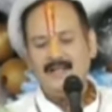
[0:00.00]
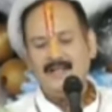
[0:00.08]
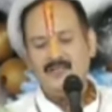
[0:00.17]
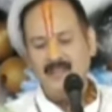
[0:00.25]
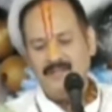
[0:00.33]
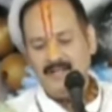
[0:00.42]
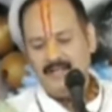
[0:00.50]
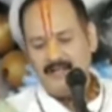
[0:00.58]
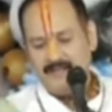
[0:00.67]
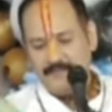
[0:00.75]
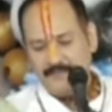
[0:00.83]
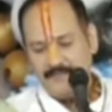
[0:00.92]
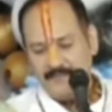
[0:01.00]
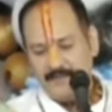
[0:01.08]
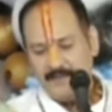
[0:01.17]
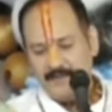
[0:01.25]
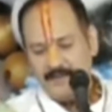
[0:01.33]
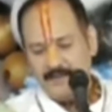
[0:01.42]
का शिवलिंग
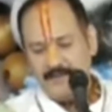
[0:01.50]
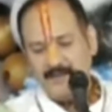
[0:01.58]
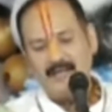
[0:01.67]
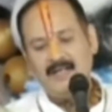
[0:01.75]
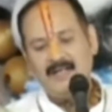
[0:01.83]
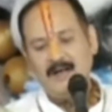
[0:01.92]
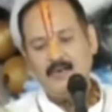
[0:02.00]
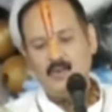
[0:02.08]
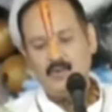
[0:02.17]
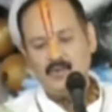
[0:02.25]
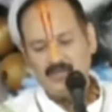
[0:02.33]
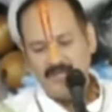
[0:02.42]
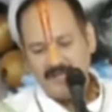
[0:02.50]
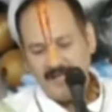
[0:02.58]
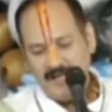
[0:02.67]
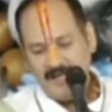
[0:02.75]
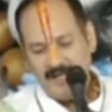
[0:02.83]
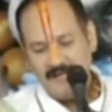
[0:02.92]
रखना उचित
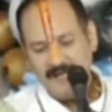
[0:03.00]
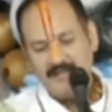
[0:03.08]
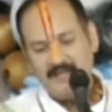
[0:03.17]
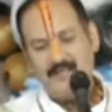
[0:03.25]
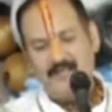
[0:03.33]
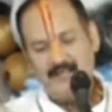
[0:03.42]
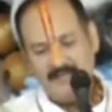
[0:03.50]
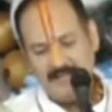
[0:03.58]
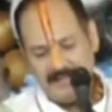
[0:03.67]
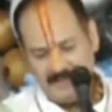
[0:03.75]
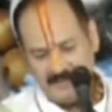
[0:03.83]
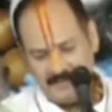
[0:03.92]
है कि नहीं है